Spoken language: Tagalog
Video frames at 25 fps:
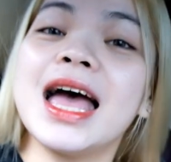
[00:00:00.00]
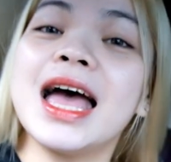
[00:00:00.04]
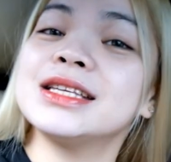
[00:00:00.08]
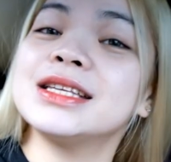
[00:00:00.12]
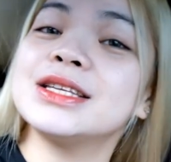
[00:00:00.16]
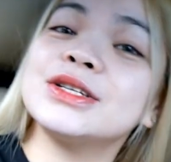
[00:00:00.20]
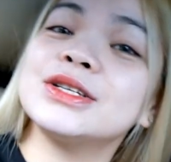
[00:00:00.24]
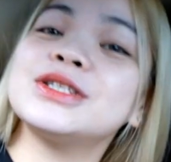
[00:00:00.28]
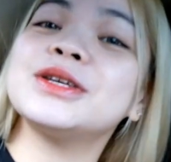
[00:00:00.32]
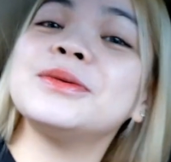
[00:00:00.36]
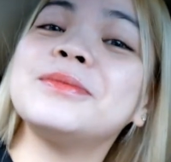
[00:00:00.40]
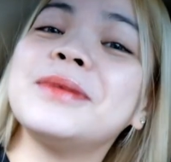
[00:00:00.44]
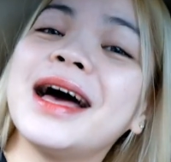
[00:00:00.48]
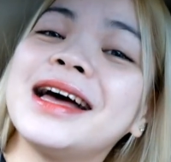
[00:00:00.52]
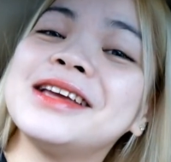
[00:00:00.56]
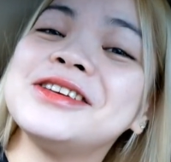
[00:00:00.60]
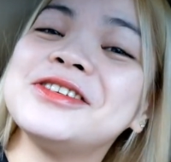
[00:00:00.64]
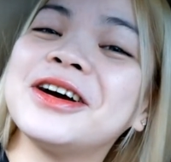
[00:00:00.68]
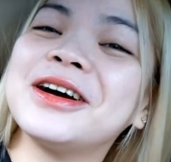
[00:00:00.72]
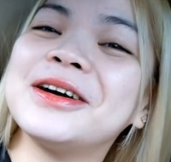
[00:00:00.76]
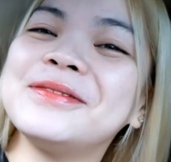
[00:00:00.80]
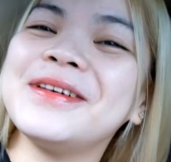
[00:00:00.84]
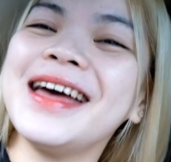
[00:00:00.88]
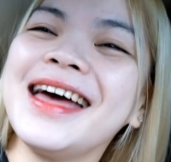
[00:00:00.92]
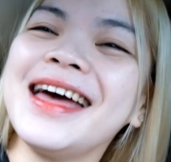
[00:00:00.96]
So, samahan nyo
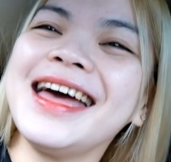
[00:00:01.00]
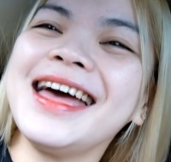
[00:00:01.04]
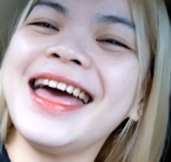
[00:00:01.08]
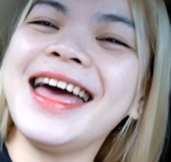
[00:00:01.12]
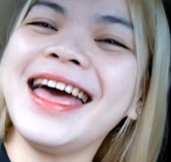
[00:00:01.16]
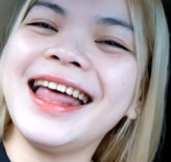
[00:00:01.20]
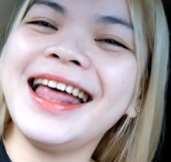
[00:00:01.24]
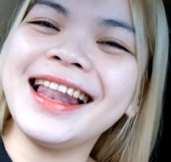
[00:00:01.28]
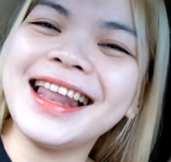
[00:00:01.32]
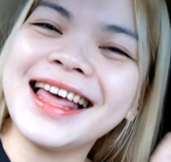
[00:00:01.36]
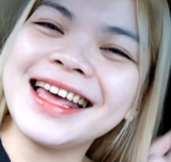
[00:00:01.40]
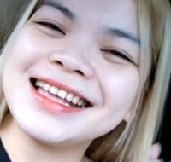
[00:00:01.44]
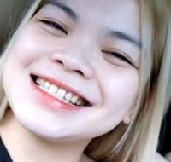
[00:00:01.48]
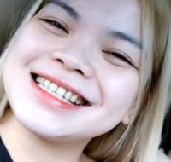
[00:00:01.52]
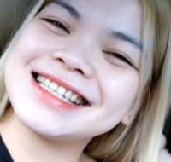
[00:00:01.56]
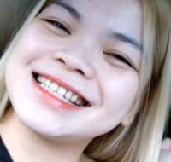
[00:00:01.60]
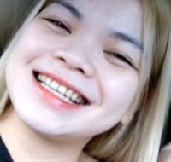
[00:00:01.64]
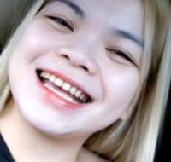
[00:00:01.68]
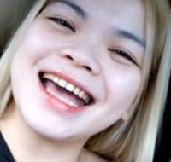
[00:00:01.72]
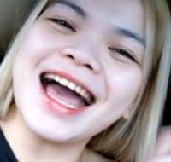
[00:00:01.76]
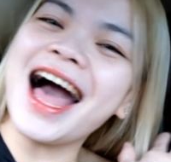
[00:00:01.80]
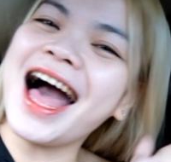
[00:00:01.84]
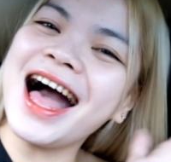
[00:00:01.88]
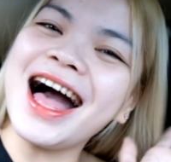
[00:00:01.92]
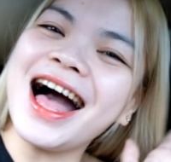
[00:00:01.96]
kami! Let's
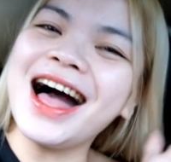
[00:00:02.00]
go!